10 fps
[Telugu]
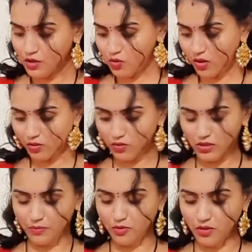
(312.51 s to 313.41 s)
సో అందుకు
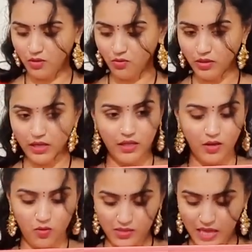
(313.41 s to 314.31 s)
చెప్తున్నాను
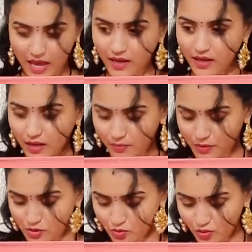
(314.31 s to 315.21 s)
ఏదైనా ఒక శారీ
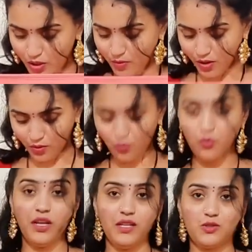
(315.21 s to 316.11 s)
కనిపిస్తుందేమో
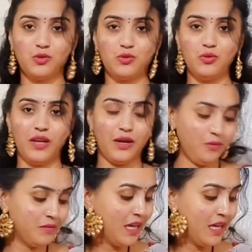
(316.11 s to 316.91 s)
అనుకుని చూస్తున్నాను